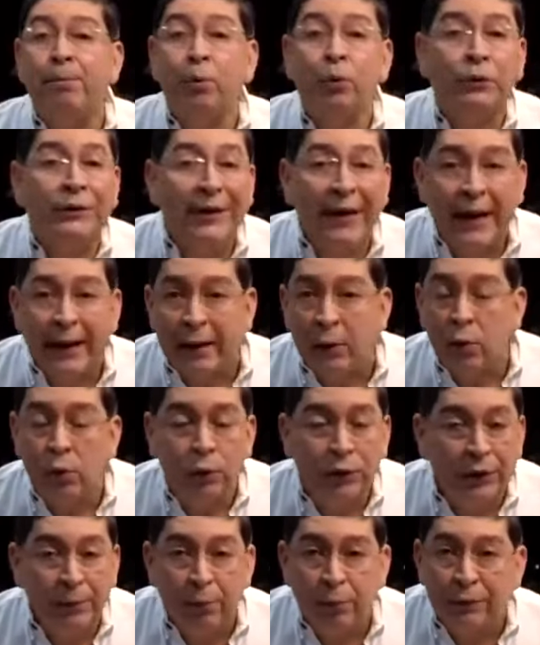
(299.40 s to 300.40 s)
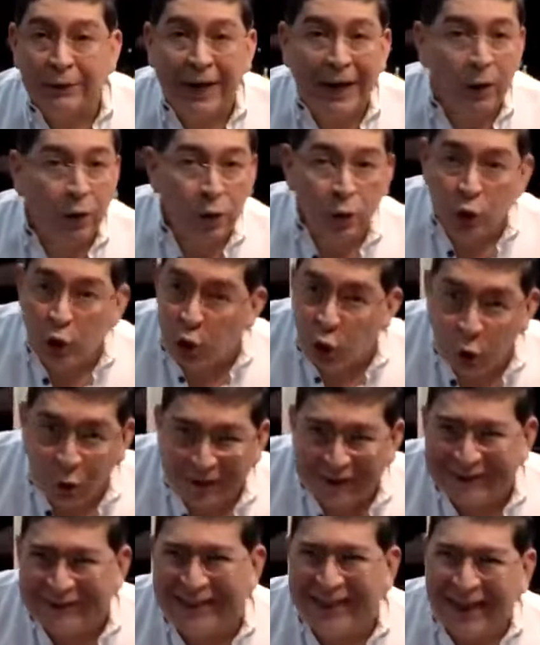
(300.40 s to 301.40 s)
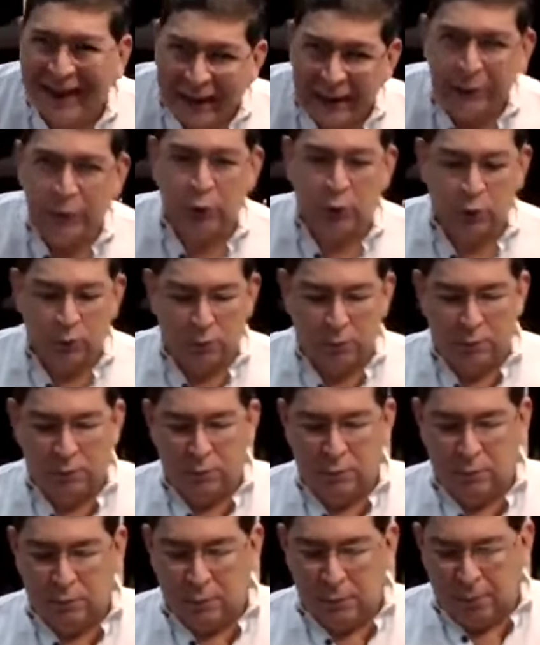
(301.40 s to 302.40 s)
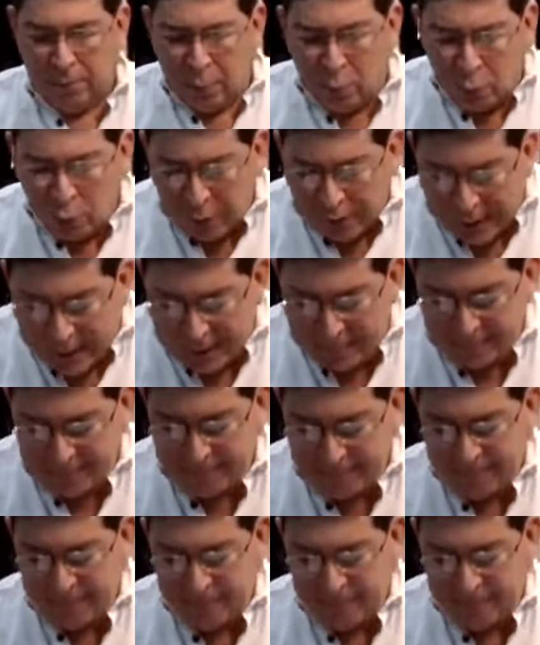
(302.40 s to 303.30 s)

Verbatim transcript: Putear un diputado no es delito. ¿Por qué?